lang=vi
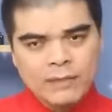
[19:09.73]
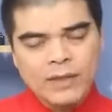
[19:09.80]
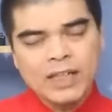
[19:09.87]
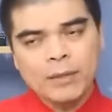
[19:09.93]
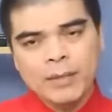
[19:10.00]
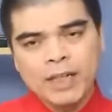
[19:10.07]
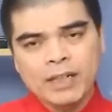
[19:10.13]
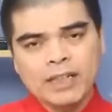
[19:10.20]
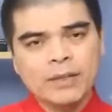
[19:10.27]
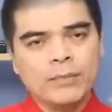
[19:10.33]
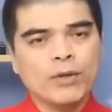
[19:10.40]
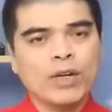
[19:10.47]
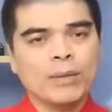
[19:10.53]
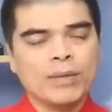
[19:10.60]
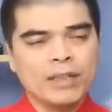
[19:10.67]
Và đặc biệt khi
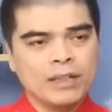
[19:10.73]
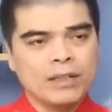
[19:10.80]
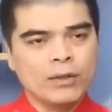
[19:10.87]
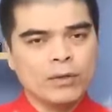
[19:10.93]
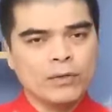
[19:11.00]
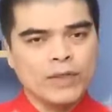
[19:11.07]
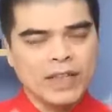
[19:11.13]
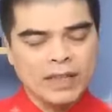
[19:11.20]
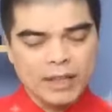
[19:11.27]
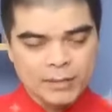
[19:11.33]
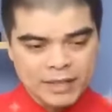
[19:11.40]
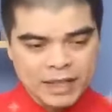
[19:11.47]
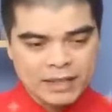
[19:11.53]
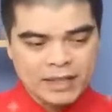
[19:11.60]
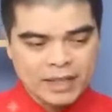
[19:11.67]
bốc lại bát hương, quý vị hãy
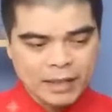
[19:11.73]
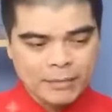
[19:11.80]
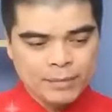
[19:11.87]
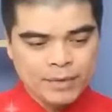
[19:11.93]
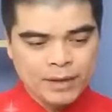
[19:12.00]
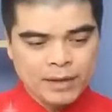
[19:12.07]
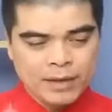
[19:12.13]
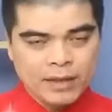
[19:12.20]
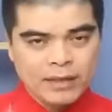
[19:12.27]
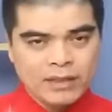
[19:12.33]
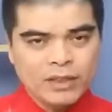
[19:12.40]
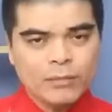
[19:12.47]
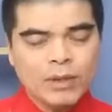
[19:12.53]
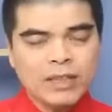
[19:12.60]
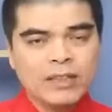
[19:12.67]
kiểm tra xem
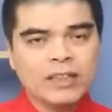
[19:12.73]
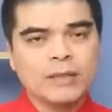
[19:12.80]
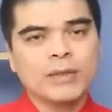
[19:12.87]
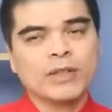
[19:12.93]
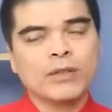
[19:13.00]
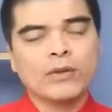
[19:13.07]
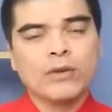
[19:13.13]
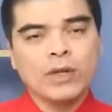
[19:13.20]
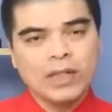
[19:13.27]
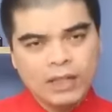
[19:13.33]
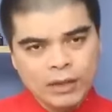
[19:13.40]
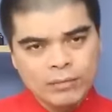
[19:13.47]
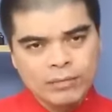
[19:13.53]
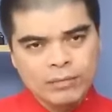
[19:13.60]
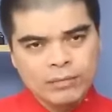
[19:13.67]
trong bát hương nhà mình có cốt hay
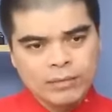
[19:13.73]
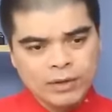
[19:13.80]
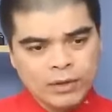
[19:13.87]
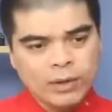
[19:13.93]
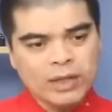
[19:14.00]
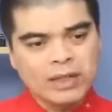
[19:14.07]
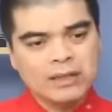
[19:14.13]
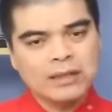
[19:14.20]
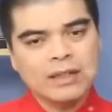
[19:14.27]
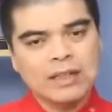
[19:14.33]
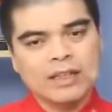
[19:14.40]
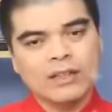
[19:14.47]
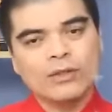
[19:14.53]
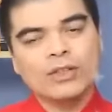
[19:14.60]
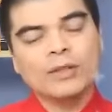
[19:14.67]
không. Cốt là tức là
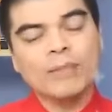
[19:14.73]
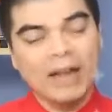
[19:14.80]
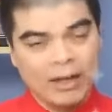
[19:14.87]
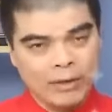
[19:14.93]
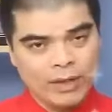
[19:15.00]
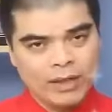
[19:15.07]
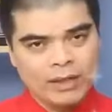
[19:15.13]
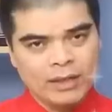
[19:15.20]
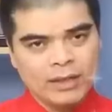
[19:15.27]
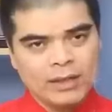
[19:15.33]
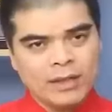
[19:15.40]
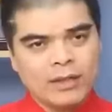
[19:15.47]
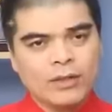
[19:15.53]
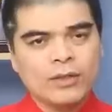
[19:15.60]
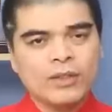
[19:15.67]
cái cốt thất bảo đấy
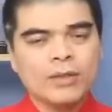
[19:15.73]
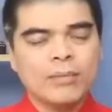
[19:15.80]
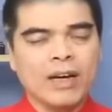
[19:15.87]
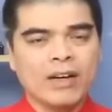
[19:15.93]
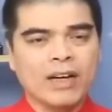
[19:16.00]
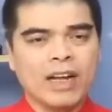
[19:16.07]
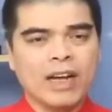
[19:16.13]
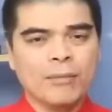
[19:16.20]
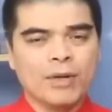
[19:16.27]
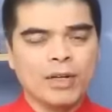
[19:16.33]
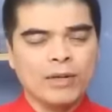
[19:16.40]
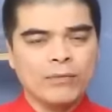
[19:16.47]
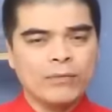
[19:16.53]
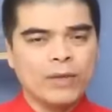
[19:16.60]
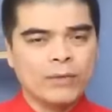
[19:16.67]
cốt Thất Bảo là một
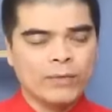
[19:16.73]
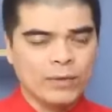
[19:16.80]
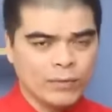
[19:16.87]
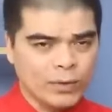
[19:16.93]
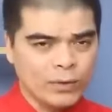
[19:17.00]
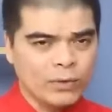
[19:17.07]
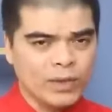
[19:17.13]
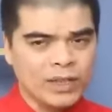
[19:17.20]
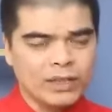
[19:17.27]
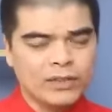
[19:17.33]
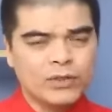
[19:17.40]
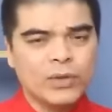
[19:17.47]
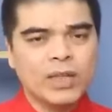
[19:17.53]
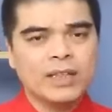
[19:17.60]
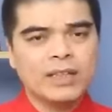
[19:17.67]
cái vật phẩm phong thủy
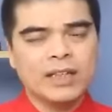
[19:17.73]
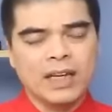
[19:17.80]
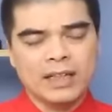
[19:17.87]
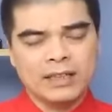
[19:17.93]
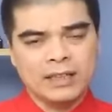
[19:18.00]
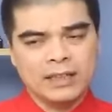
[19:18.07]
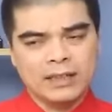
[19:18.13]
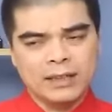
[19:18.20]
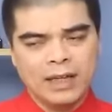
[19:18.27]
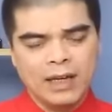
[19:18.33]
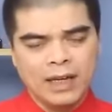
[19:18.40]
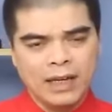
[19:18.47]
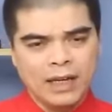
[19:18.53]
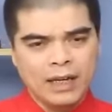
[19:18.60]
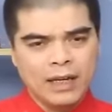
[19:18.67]
chuyên để gì
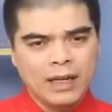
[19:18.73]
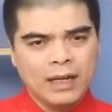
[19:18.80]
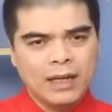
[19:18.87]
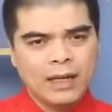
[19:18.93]
để